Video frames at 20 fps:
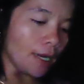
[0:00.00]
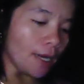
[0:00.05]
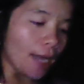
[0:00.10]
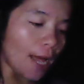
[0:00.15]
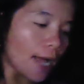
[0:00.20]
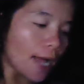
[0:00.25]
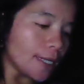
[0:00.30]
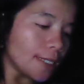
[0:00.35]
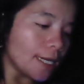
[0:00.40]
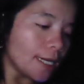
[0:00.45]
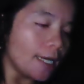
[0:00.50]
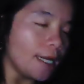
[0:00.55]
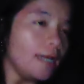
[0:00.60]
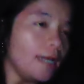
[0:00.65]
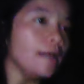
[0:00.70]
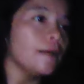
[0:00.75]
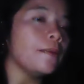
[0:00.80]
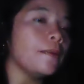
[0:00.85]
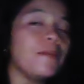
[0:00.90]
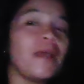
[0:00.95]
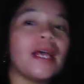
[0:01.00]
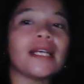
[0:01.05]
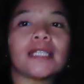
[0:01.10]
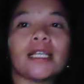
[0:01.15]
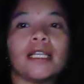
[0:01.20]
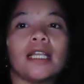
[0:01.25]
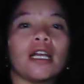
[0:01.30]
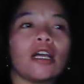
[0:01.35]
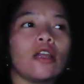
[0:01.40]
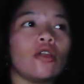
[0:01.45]
nah jadi
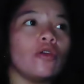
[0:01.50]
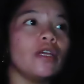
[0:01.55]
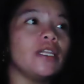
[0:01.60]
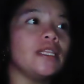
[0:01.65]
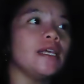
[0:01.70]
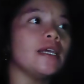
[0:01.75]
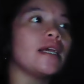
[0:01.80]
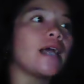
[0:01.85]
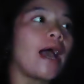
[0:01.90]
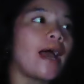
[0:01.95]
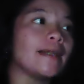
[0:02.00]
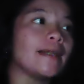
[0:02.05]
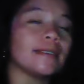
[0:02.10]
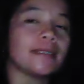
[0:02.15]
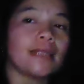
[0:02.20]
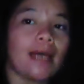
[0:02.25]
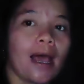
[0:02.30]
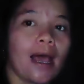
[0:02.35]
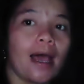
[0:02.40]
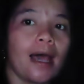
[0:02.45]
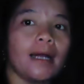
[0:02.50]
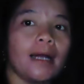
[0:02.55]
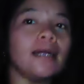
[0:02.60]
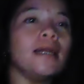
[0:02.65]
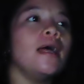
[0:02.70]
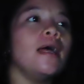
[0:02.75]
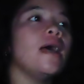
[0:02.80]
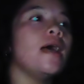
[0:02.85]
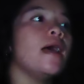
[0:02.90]
biasanya kalau eating nggak antar